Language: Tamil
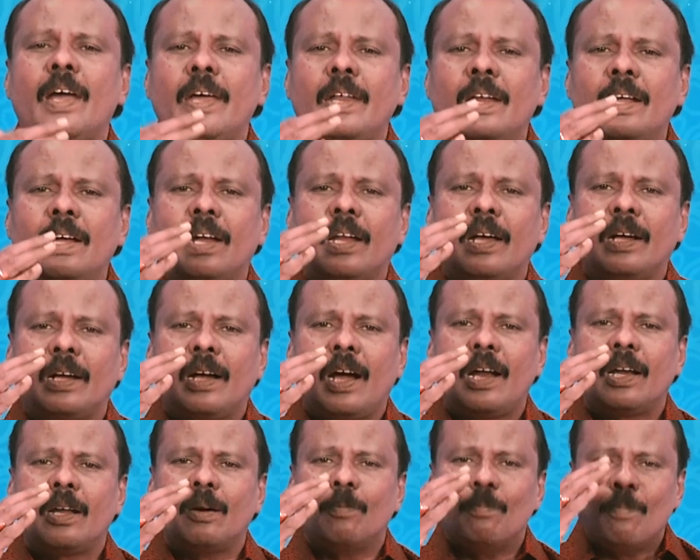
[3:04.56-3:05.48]

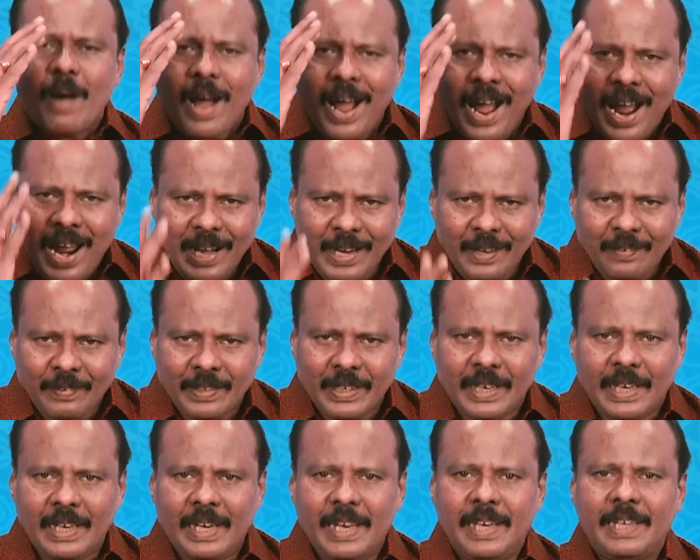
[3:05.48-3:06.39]
ஆயிரக்கணக்கான
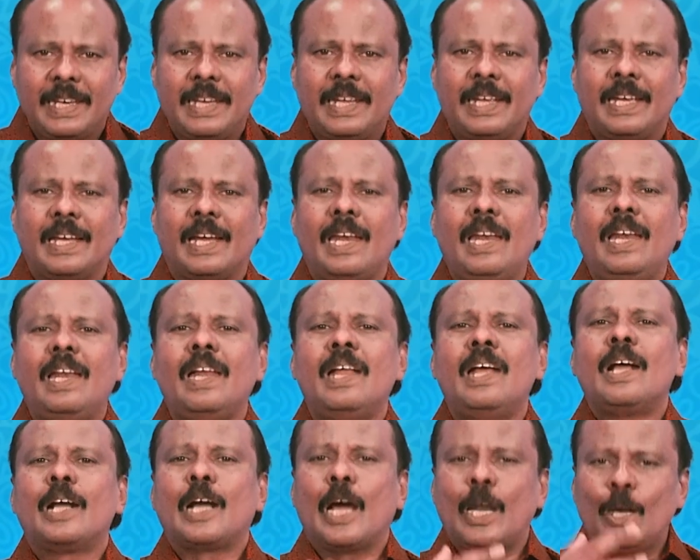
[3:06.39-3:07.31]
மாணவர்களை நீங்கள்
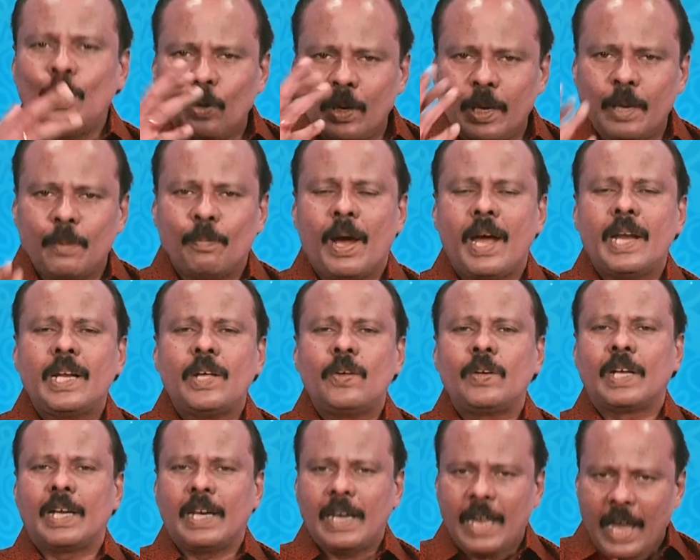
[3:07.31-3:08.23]
கல்லூரி
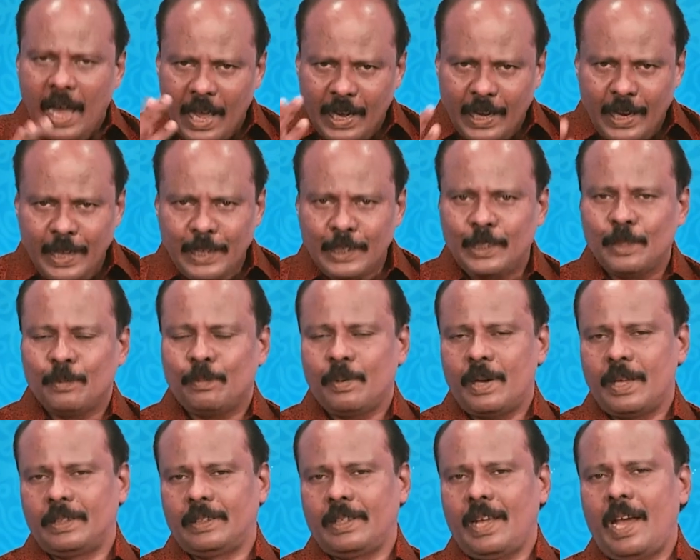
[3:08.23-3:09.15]
மாணவர்களை ஆராய்ந்து
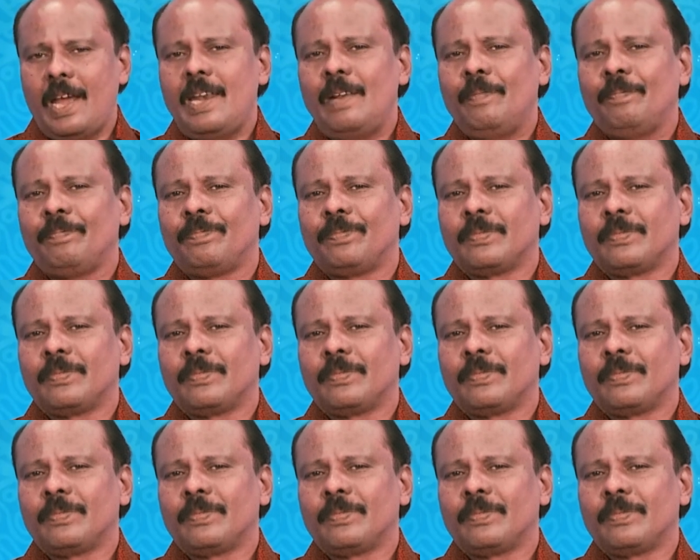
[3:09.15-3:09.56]
பார்த்தால்